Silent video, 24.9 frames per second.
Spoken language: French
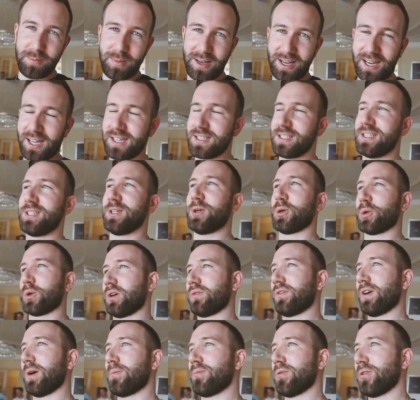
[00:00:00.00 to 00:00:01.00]
marketing qu'on va
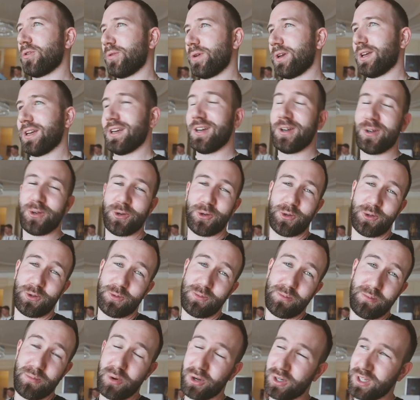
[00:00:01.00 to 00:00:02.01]
faire pour lui.
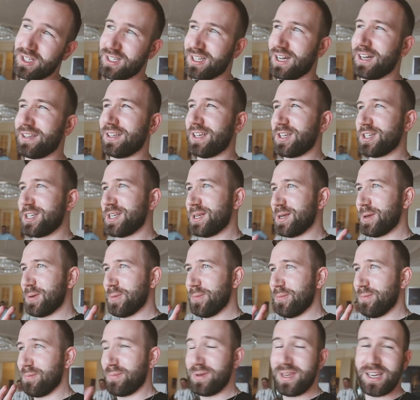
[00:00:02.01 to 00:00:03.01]
Une bonne stratégie,
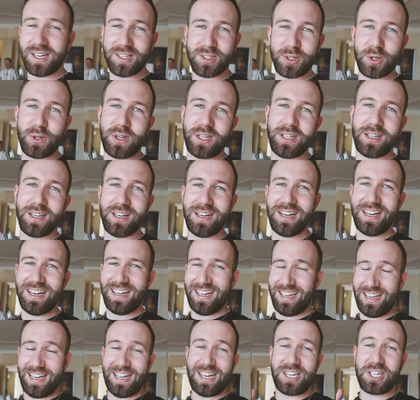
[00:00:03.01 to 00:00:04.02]
bien solide.
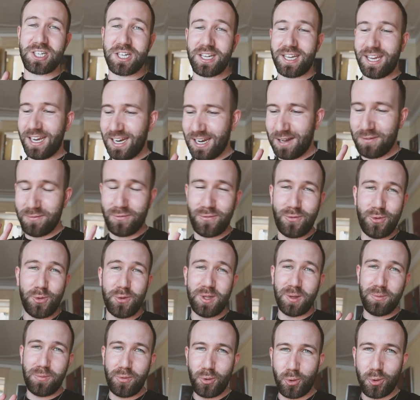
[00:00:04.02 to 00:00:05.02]
Et checker la vue
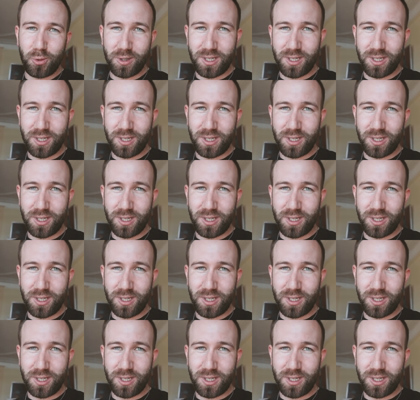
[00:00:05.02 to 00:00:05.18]
des bureaux